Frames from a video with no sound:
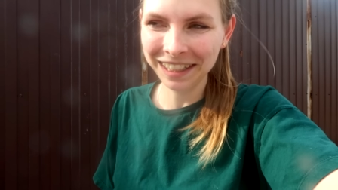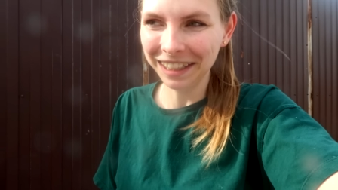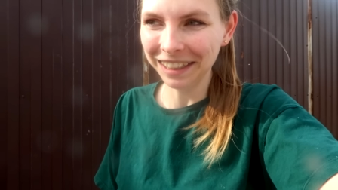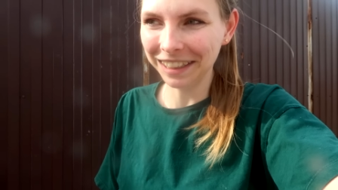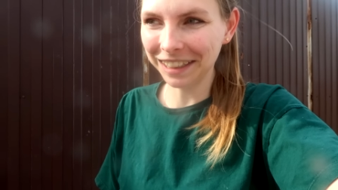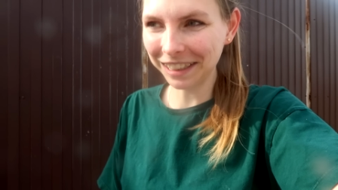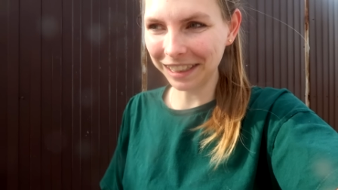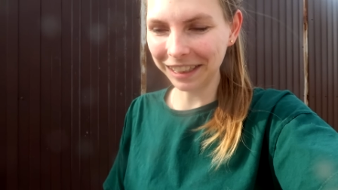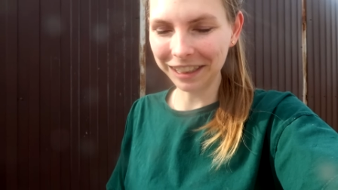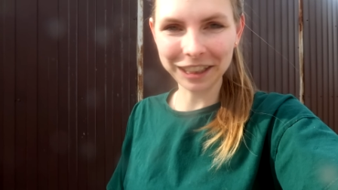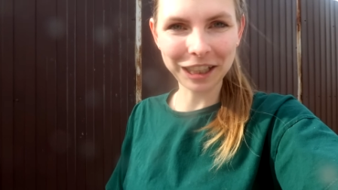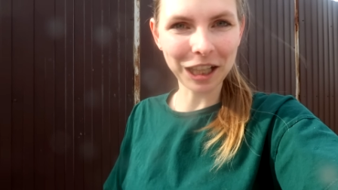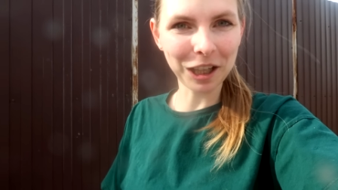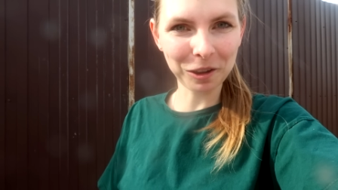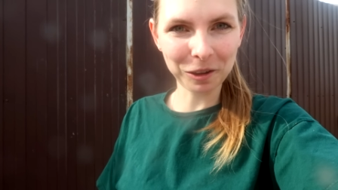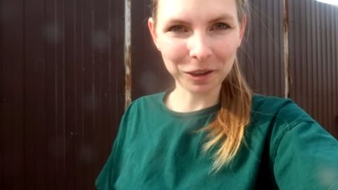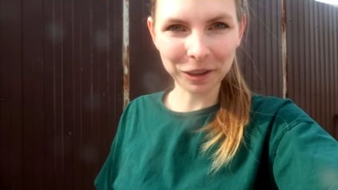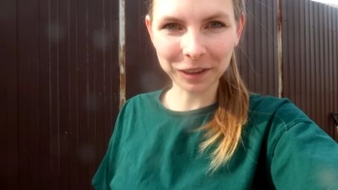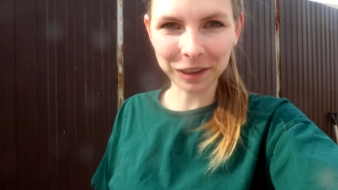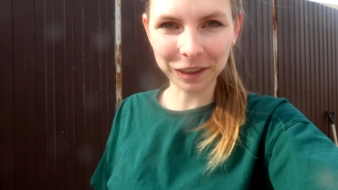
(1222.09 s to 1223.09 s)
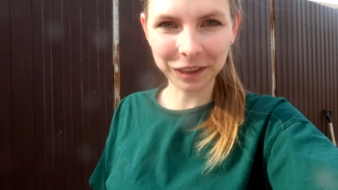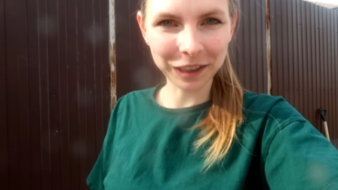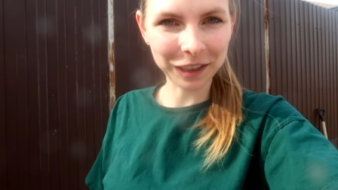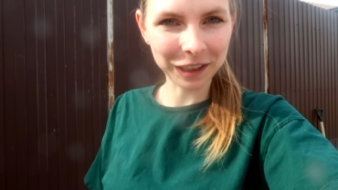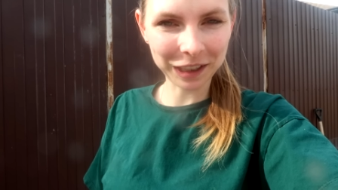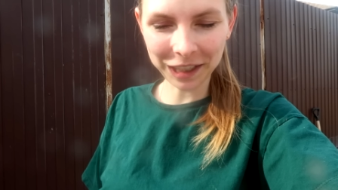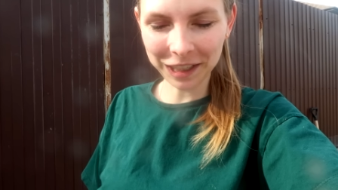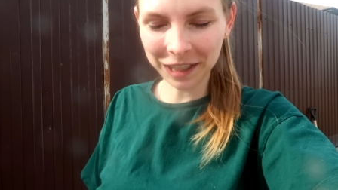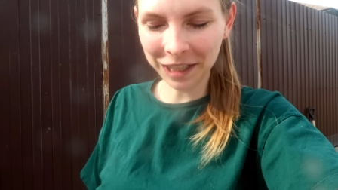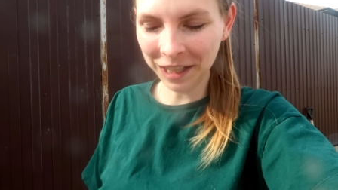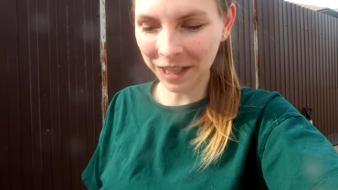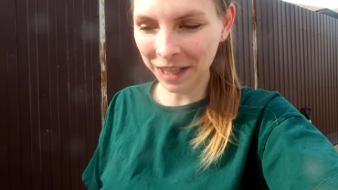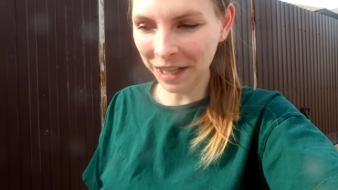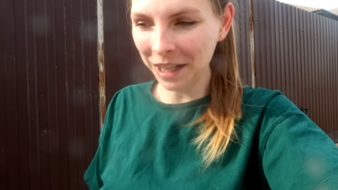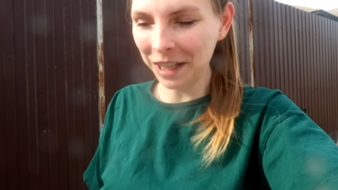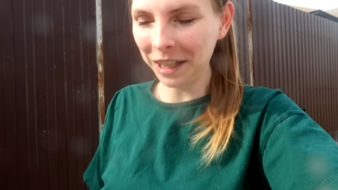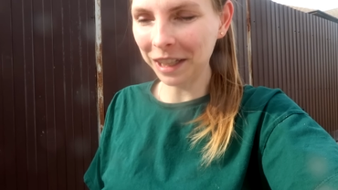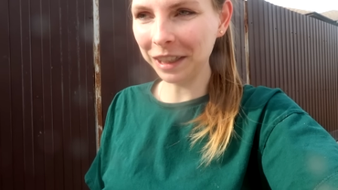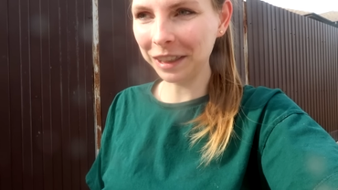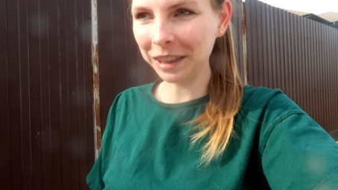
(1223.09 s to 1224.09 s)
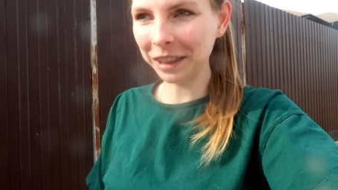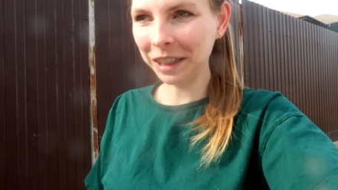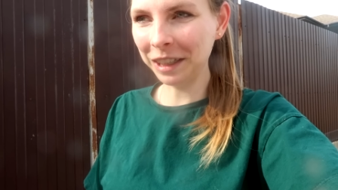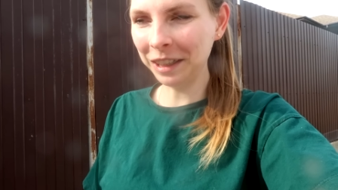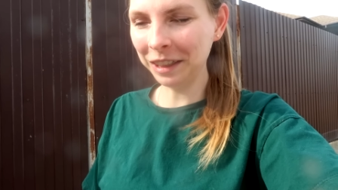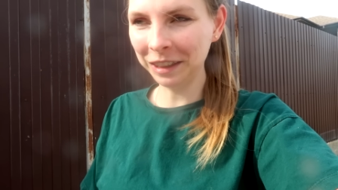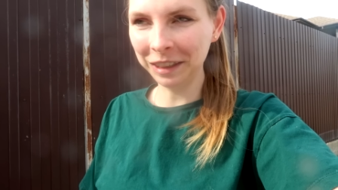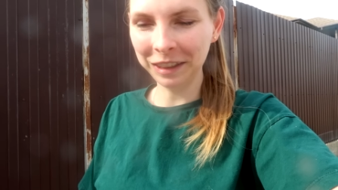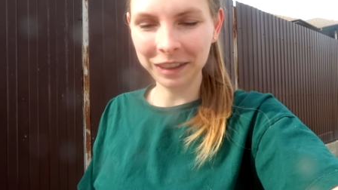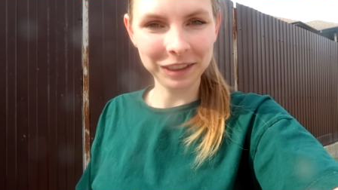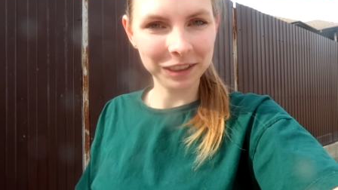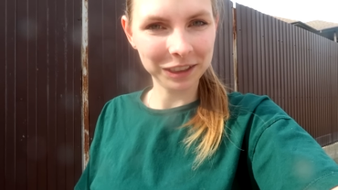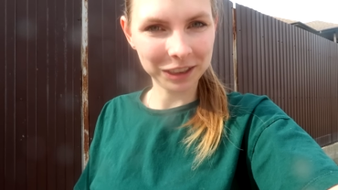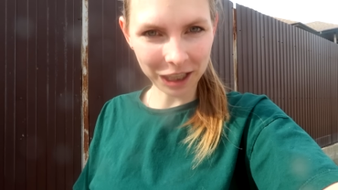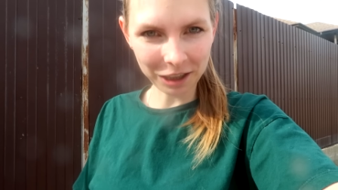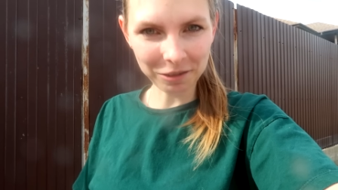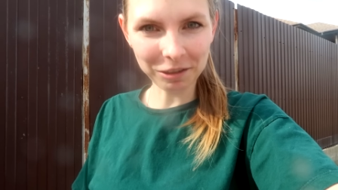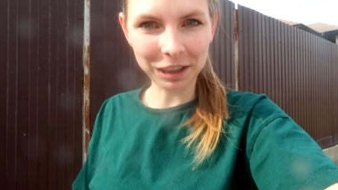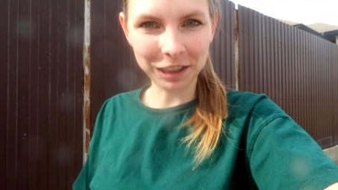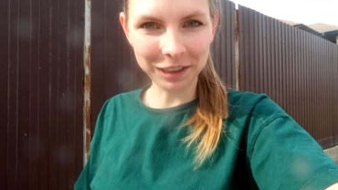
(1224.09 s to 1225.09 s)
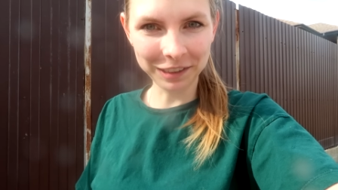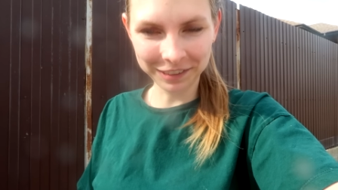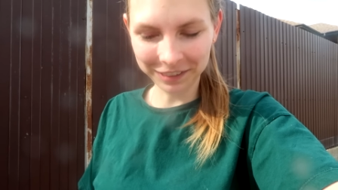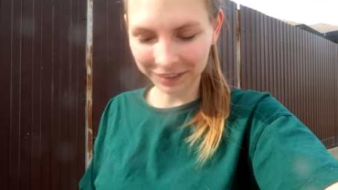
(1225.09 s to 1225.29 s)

Если никакой, это не хрен, это щавель.